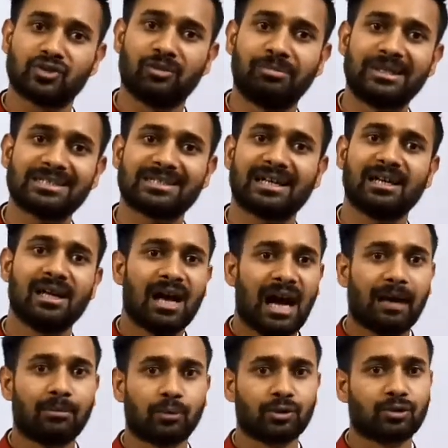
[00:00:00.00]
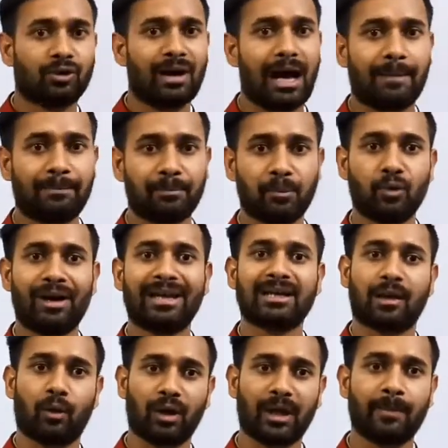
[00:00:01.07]
जो बीज हैं अब उनको आप बुआई
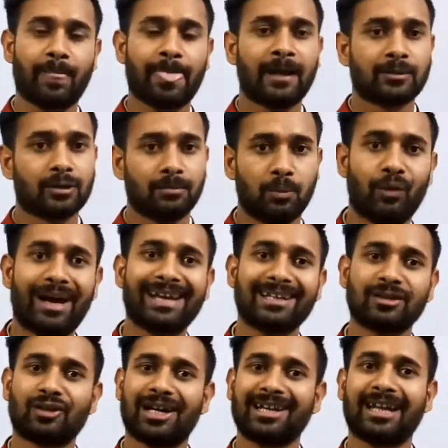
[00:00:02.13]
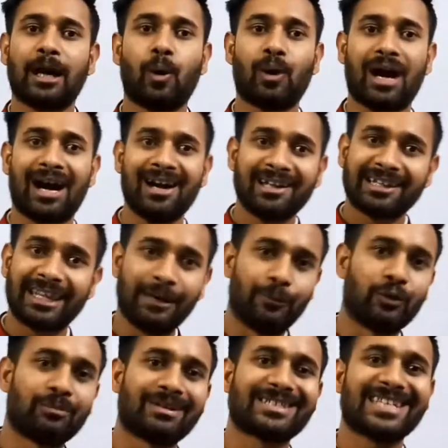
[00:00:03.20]
करोगे तो बुआई के दौरान क्या होगा कि
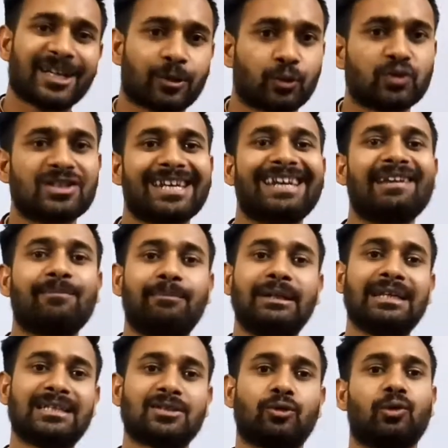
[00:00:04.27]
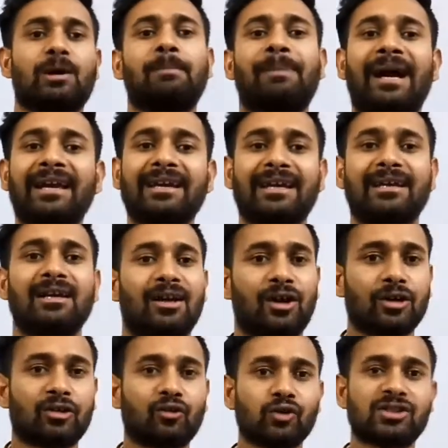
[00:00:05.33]
उनमें से कुछ ही बीज उग पाएंगे
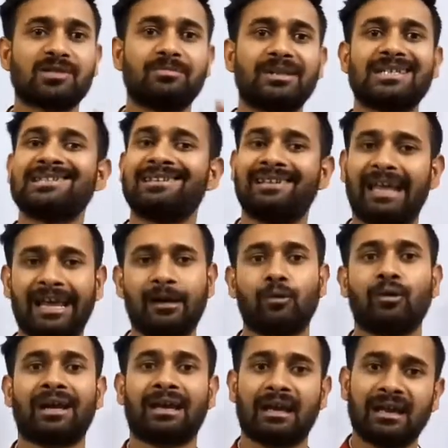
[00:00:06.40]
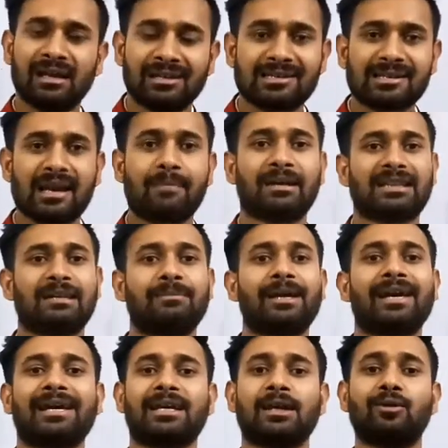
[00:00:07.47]
और कुछ बीज नहीं उगेंगे इसका मतलब
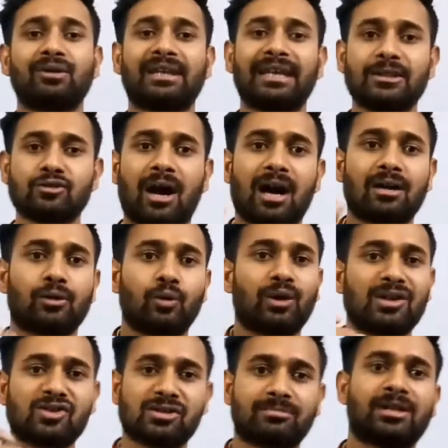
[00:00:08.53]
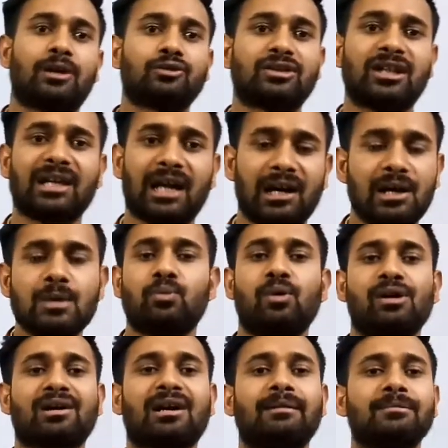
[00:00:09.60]
यह है कि उनकी जो अंकुरण क्षमता होती है ना
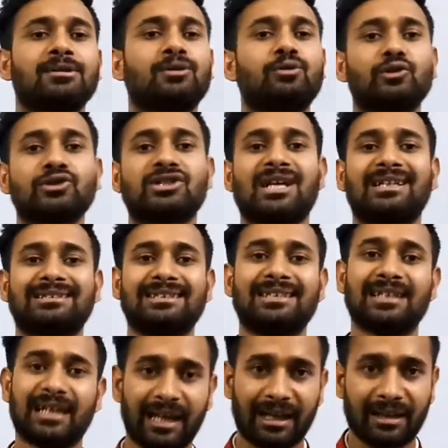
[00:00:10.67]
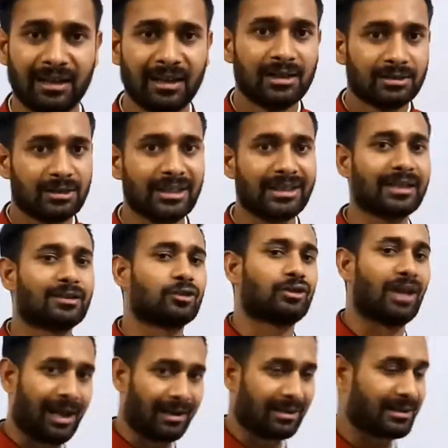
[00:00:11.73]
वो कम हो जाती है ठीक है तो
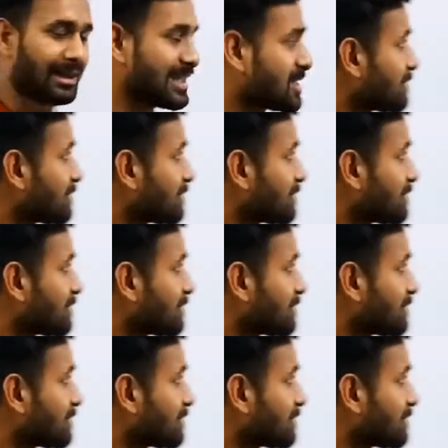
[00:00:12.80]
ध्यान रखना